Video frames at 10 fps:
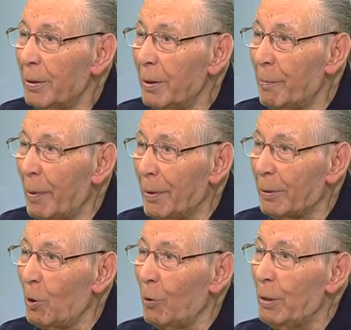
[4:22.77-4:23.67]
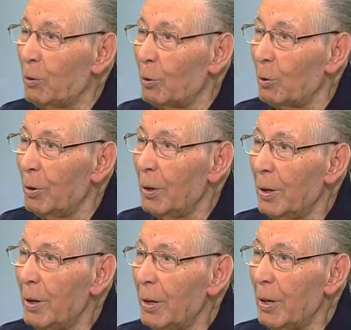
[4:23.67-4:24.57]
siempre había estado dentro,
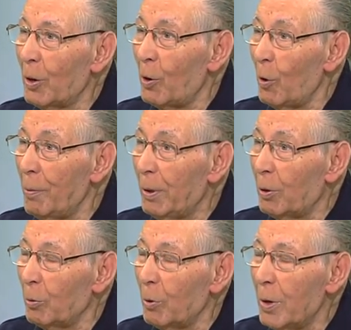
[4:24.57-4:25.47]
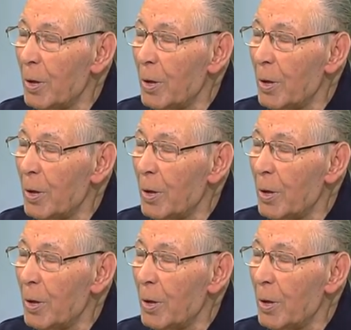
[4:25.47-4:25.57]
y ahora lo he visto,